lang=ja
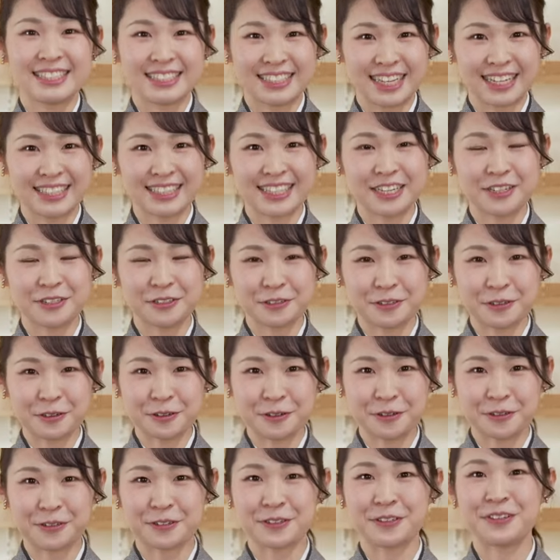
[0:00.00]
チャンネル
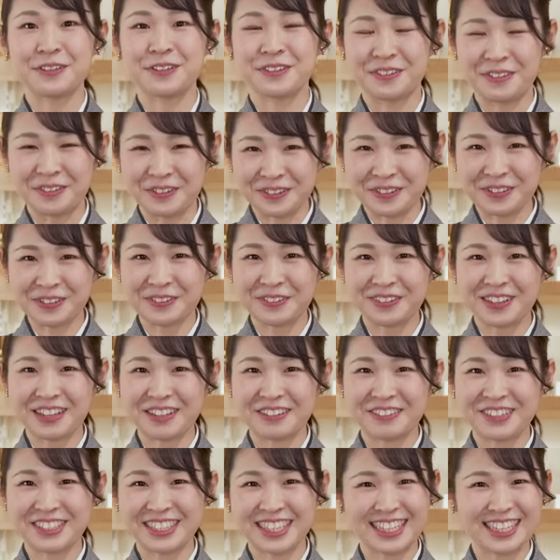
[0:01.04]
登録高評
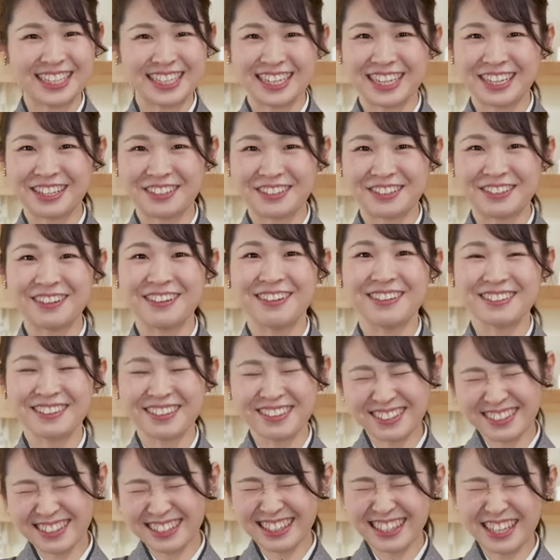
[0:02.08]
価をいただけると
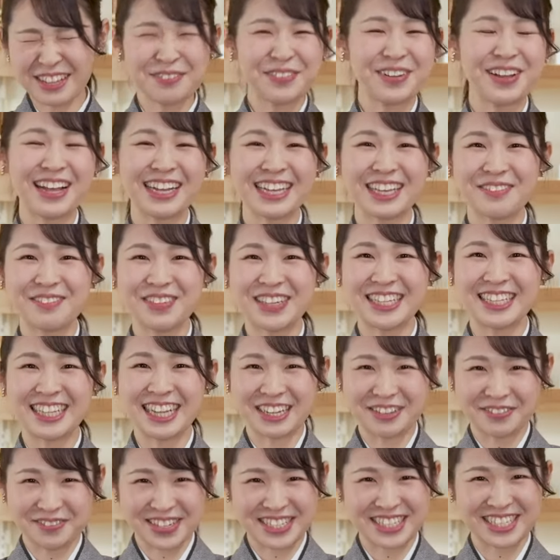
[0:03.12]
とっても励みに
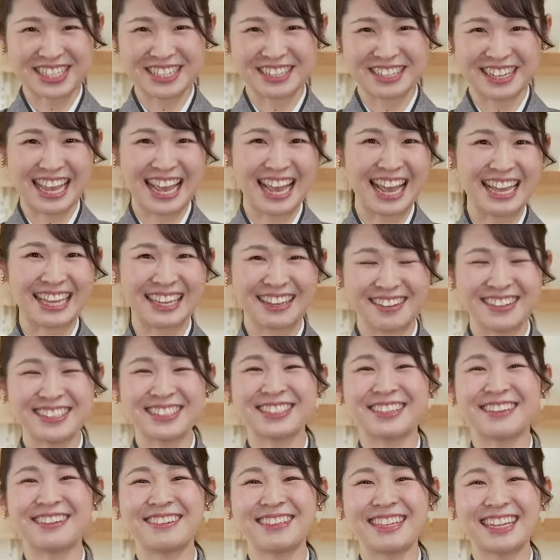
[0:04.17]
なりますのでよろ
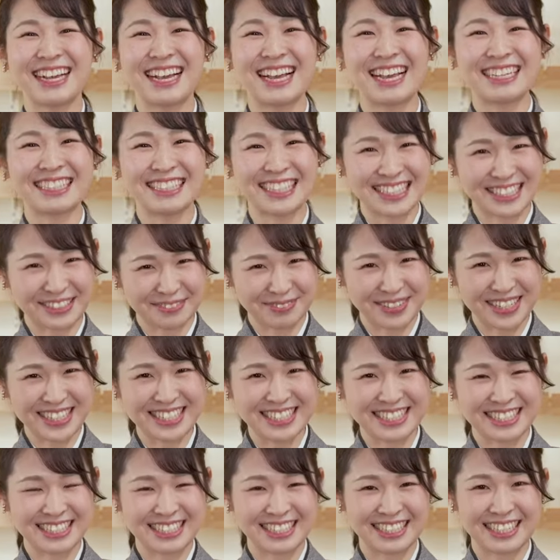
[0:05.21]
しくお願いいたします
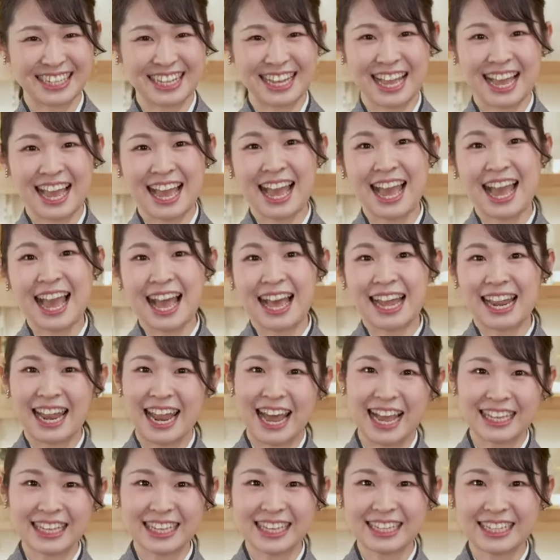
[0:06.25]

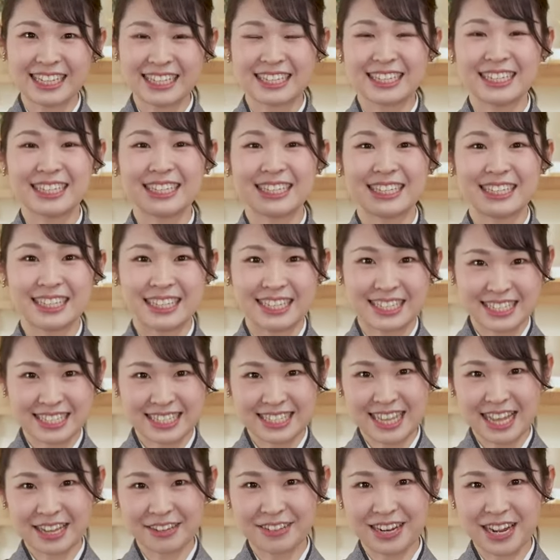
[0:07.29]
LINE、
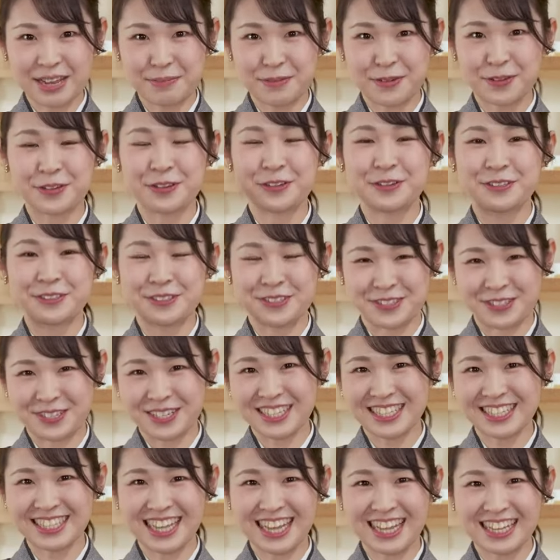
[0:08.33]
Instagram、
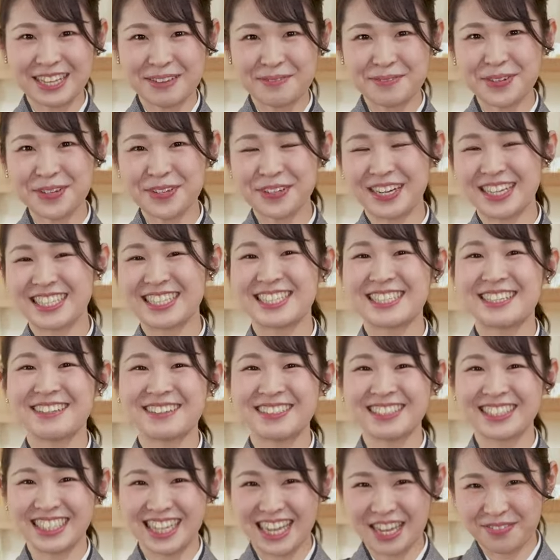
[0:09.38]
Twitter でも活
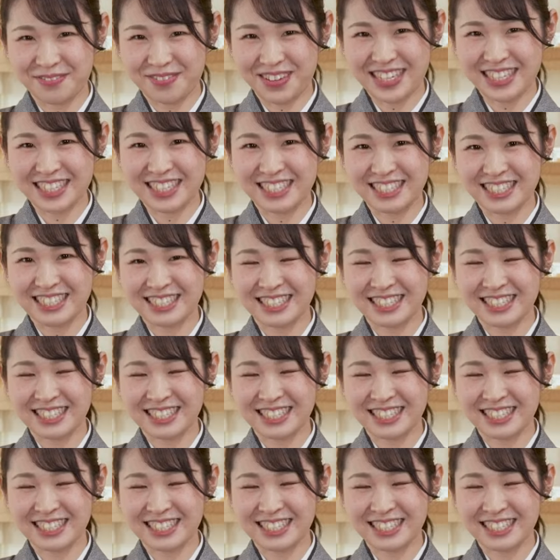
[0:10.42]
動しています